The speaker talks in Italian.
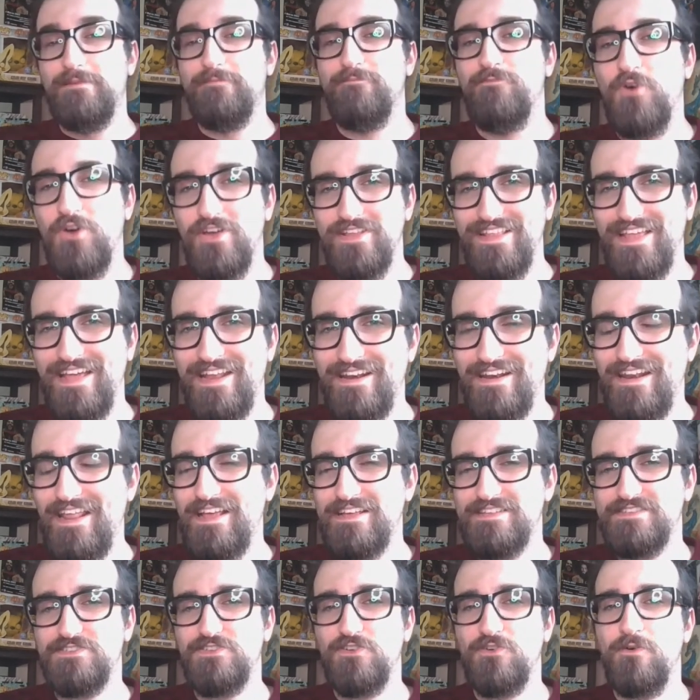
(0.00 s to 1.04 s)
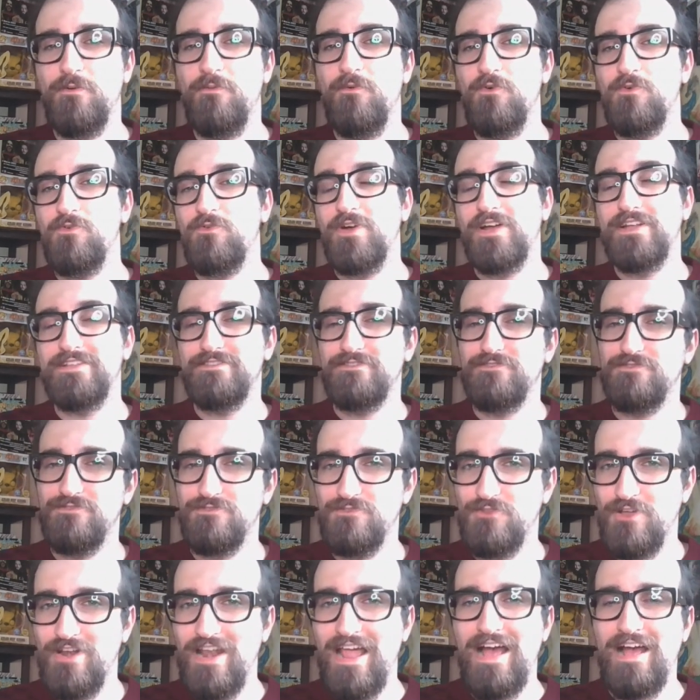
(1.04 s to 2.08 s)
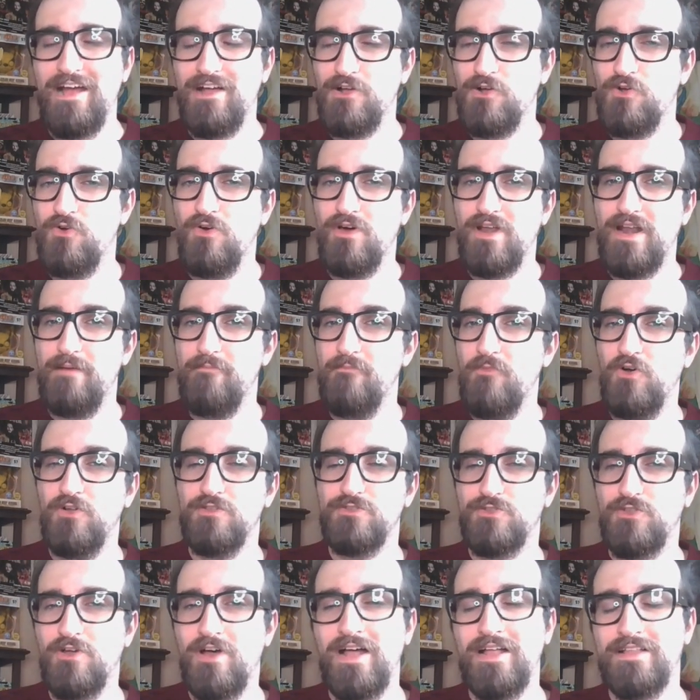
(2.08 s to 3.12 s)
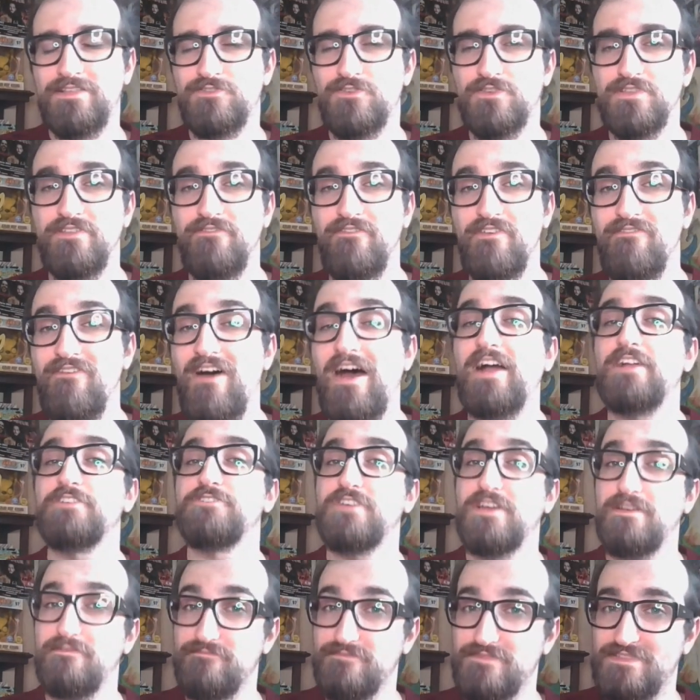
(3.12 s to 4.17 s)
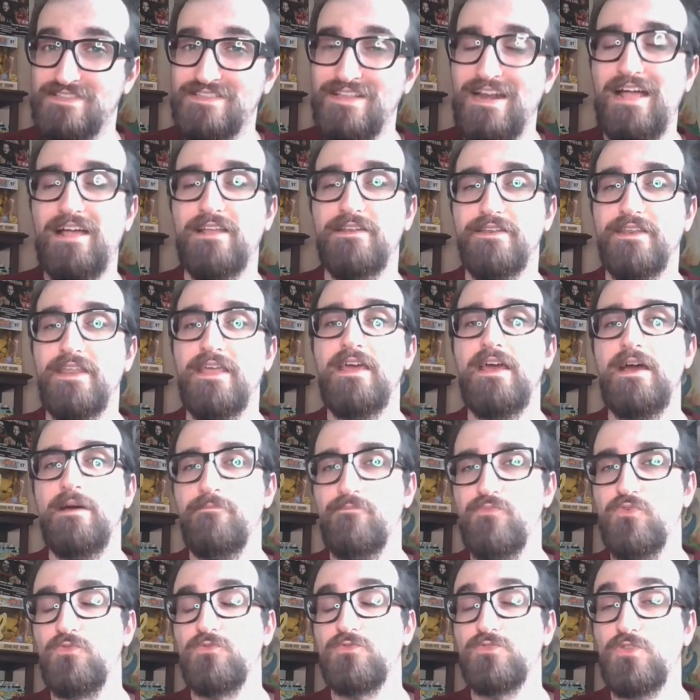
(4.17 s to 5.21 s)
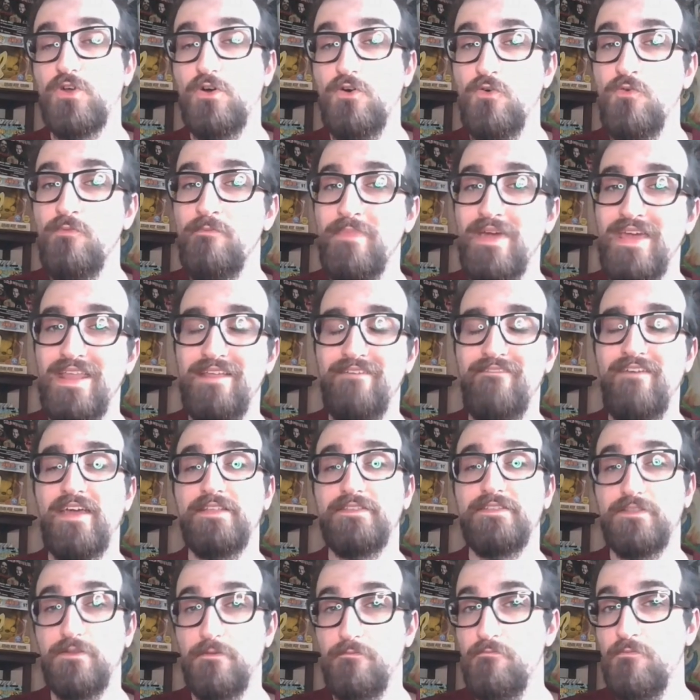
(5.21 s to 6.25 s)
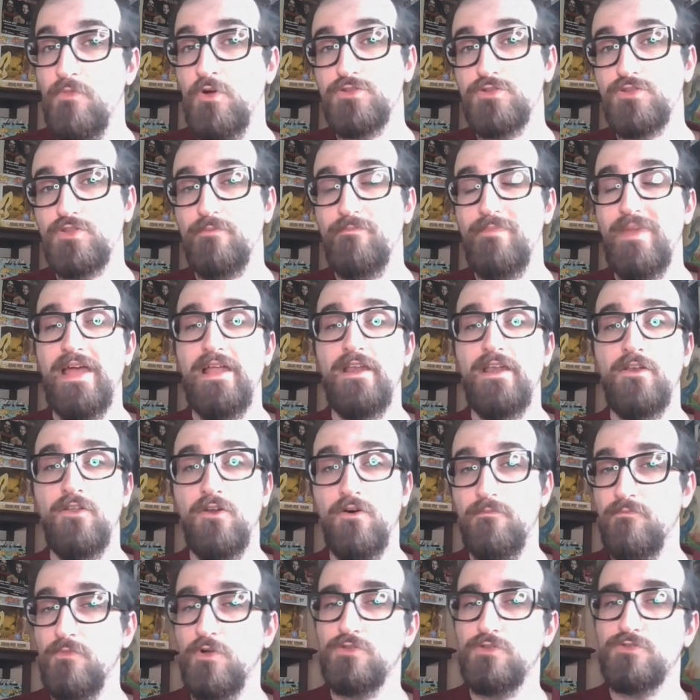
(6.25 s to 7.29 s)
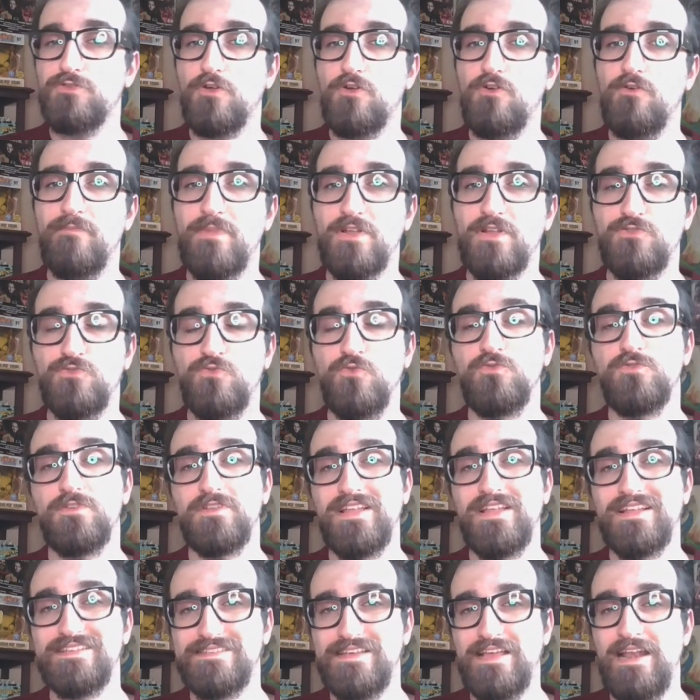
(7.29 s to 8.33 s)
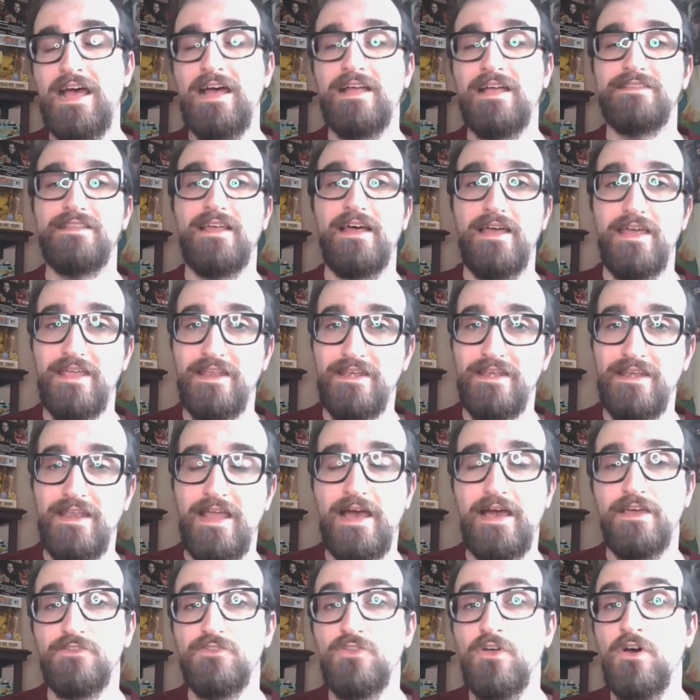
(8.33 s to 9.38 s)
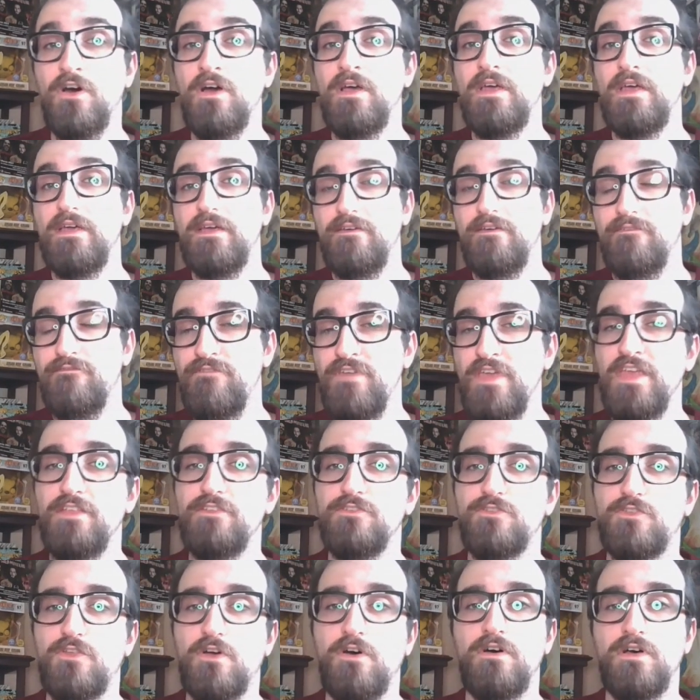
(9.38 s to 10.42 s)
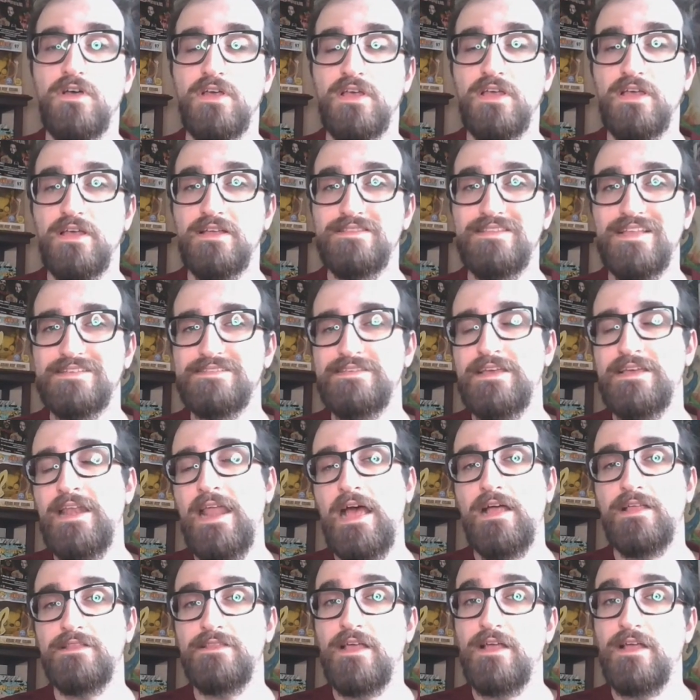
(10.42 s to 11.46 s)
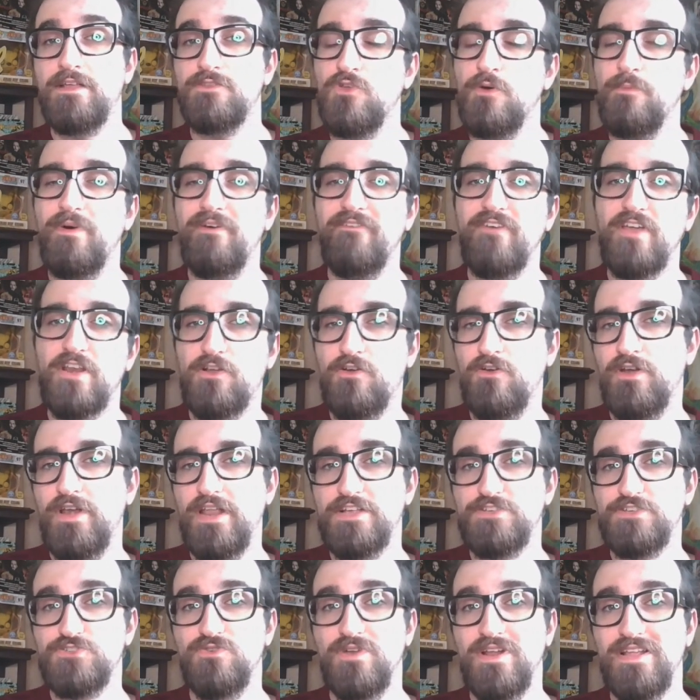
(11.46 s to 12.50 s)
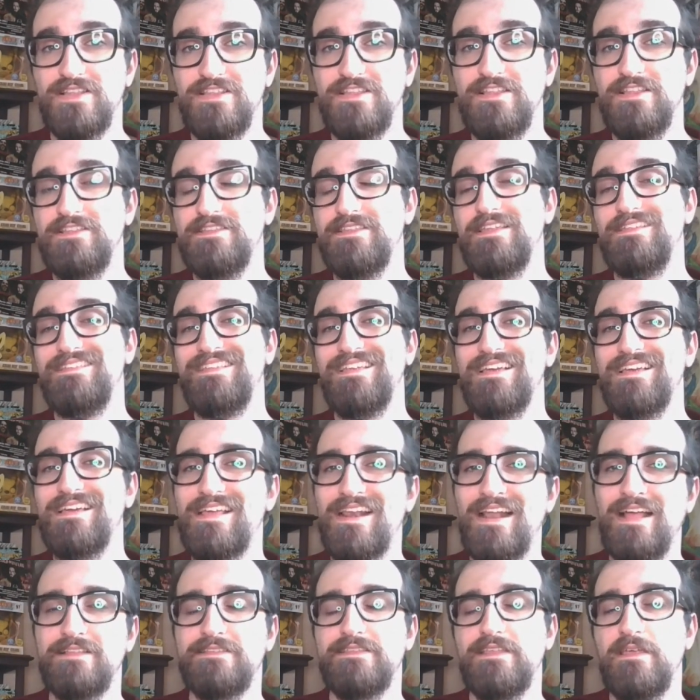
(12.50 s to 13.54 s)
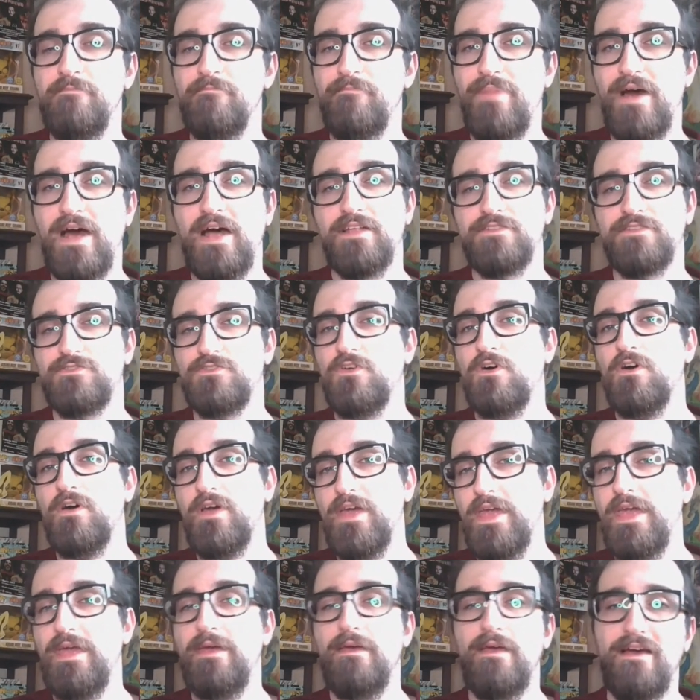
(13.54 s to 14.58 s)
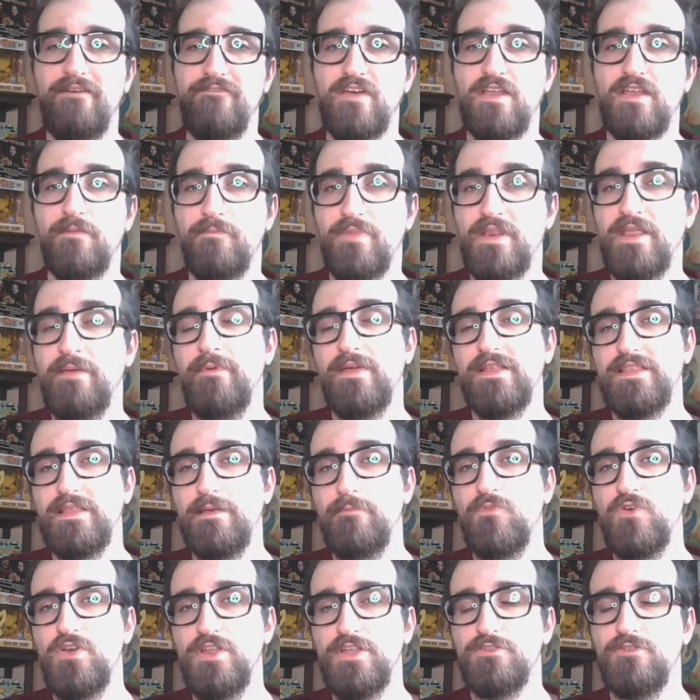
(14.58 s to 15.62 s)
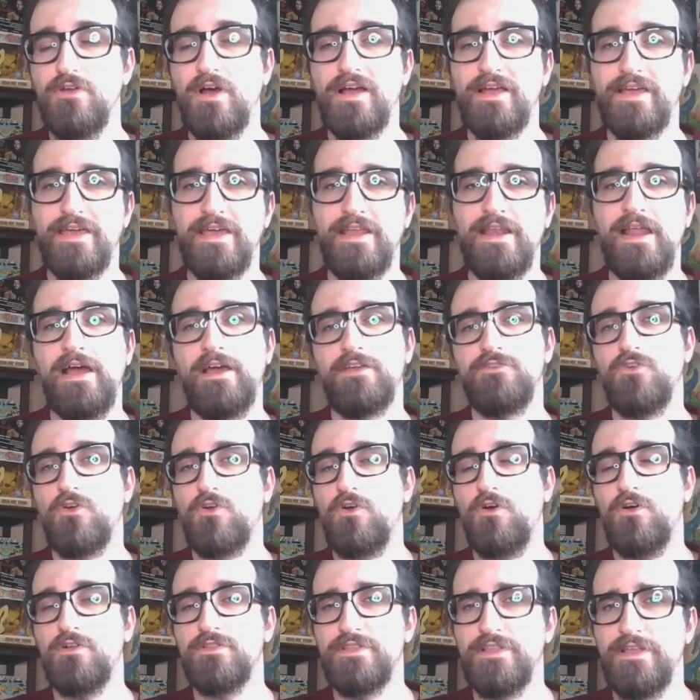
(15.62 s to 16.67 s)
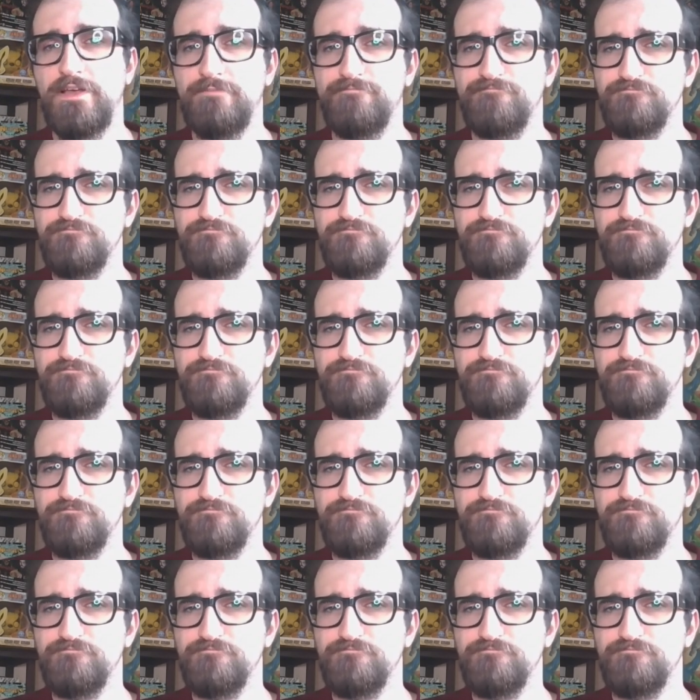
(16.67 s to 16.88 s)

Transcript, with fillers: poi nel resto comunque non ha ancora molto altro di vivace tranne appunto un main event molto bello, molto combattuto da Sanada e Naito, vinto eh, da Sanada dopo aver connesso una DDT di grande impatto e aver prima indebolito anche Naito con